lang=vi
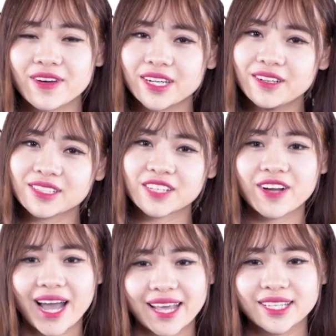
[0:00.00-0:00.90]
và đưa ra
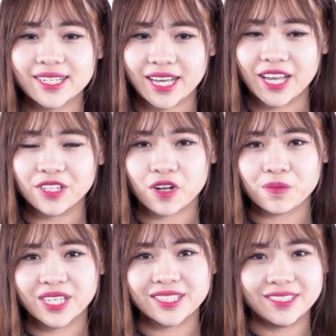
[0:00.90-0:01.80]
phương án thiết kế cho
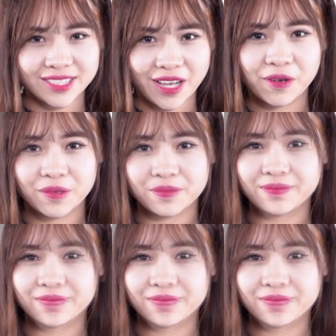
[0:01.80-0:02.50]
công trình như sau.